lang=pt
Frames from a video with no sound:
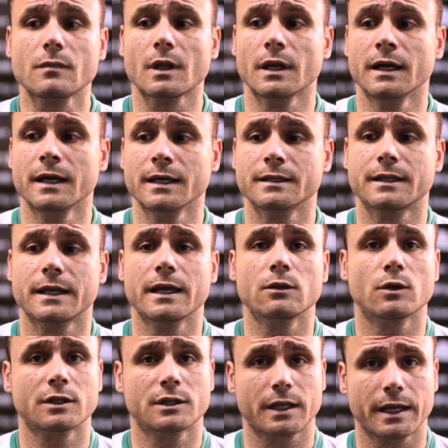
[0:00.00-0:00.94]
uh,
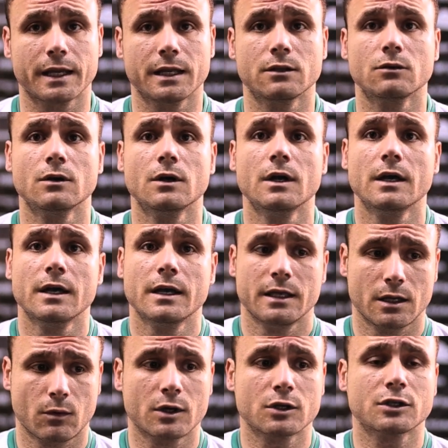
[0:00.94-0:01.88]
treino a treino,
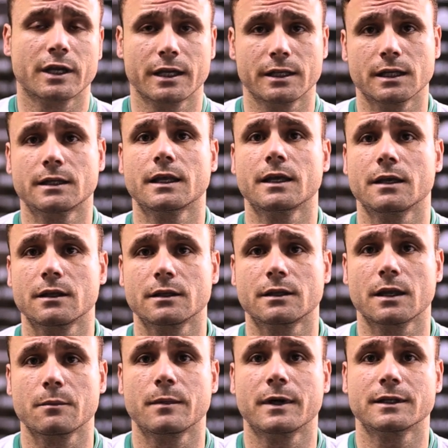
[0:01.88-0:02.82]
e eu acho que ainda tem,
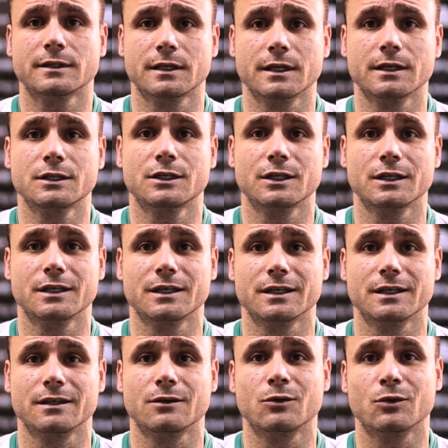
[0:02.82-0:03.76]
tem
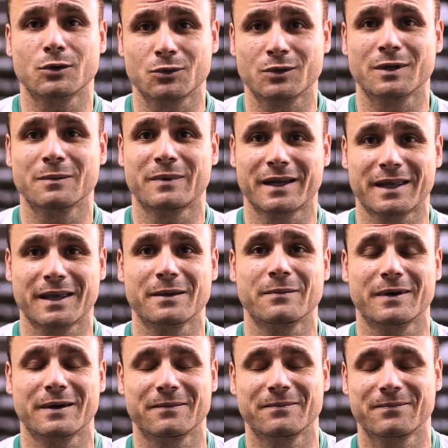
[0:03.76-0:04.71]
bastante gordura para
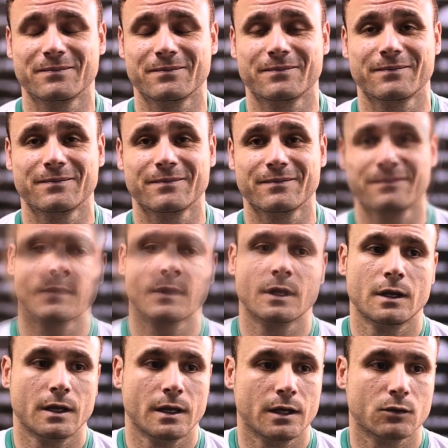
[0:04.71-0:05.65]
queimar.
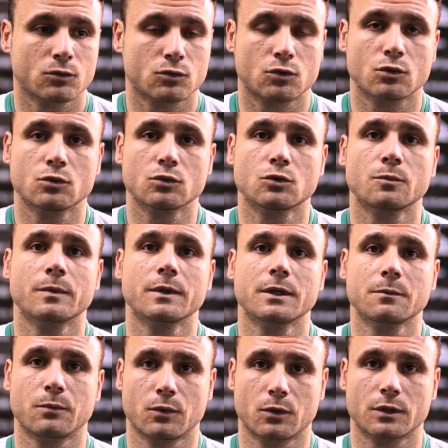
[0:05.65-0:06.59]
É um jogo super
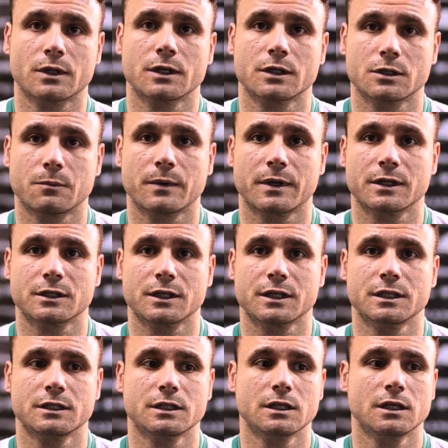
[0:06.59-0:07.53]
importante para a
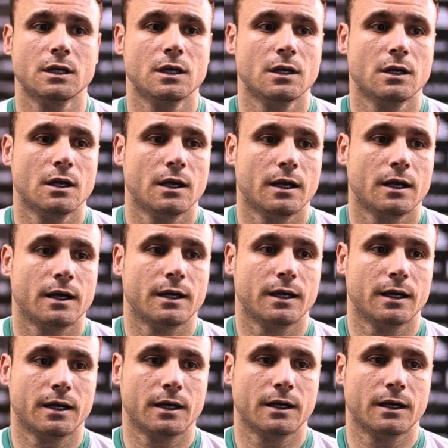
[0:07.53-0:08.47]
gente.
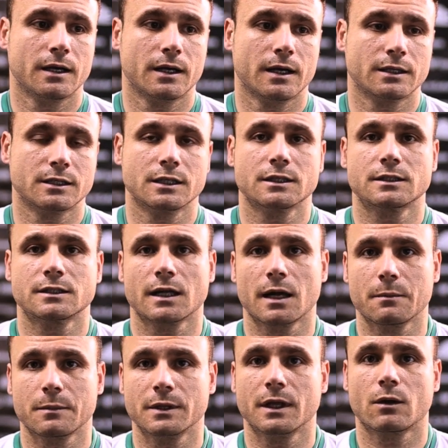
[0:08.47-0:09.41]
Uh, a gente
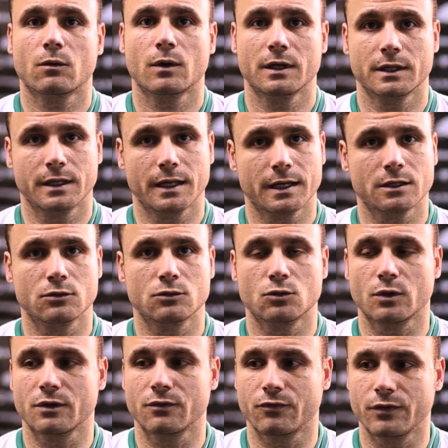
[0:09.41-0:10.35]
sabe da qualidade do
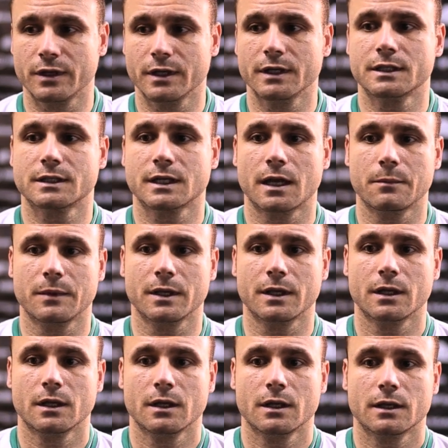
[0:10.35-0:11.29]
Joinville,
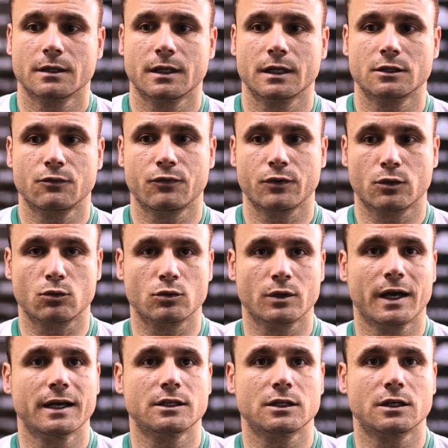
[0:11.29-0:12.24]
sabe da
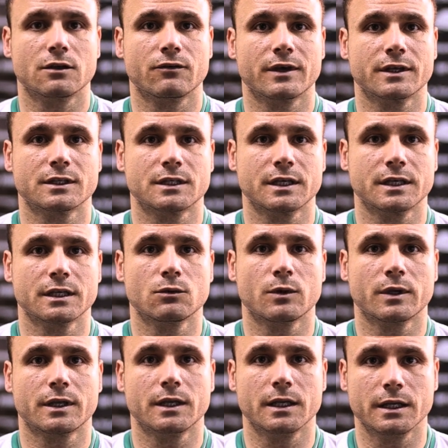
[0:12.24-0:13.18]
dificuldade que vai ser, do
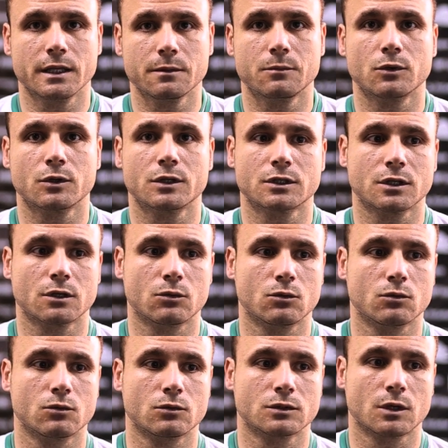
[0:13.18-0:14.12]
equilíbrio que
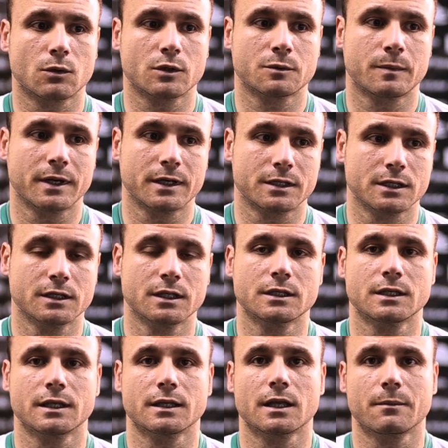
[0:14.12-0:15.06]
são, são as
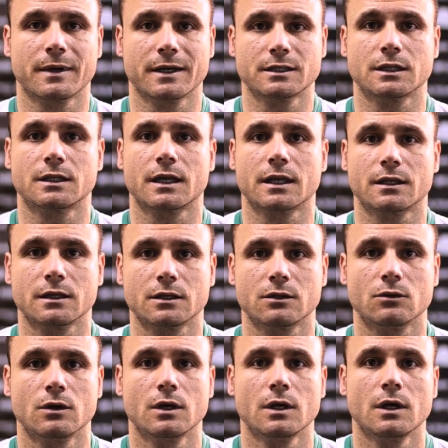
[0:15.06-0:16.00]
partidas, ainda mais se
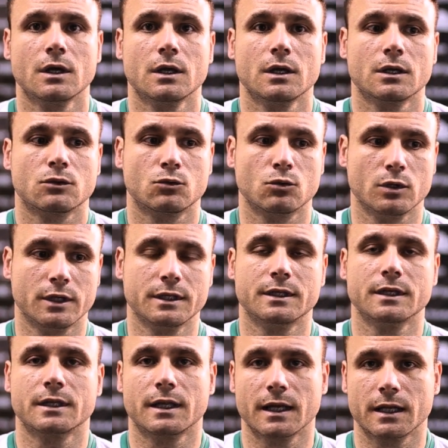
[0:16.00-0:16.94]
tratando do
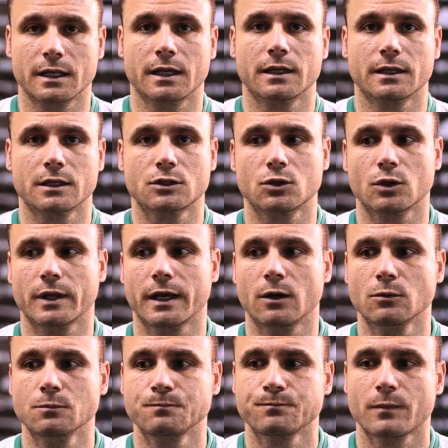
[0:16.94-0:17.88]
líder da Liga
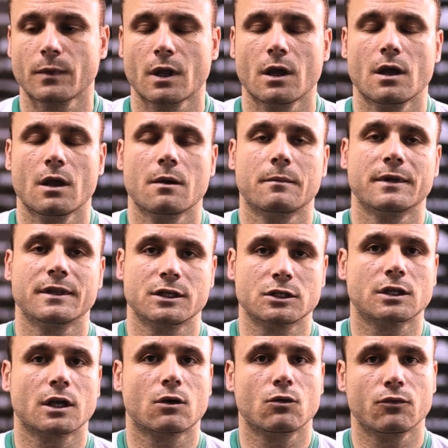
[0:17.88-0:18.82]
Nacional. Mas a gente
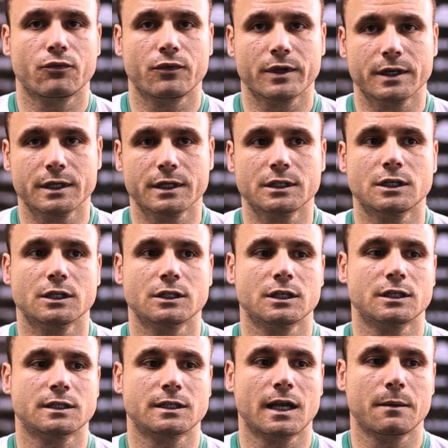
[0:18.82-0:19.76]
está confiante, a
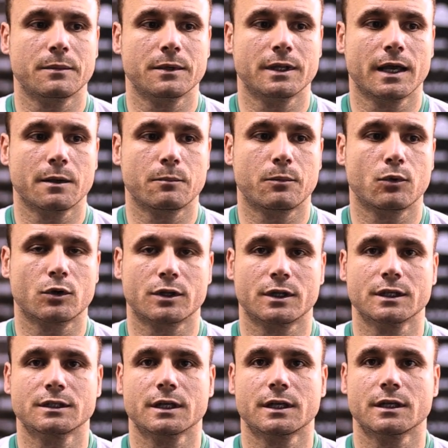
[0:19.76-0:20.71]
gente sabe da
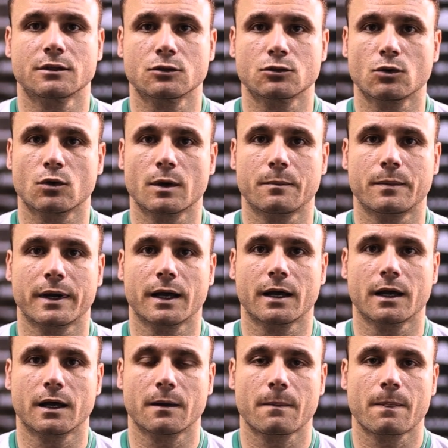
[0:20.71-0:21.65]
importância que esse jogo é
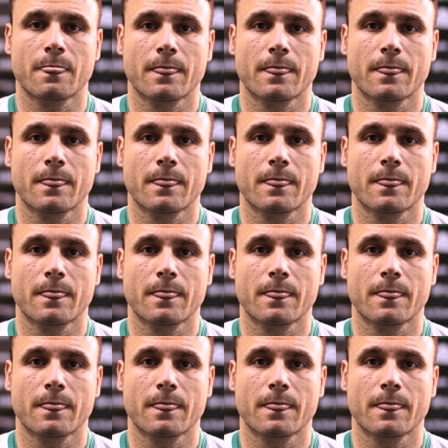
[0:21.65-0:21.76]
para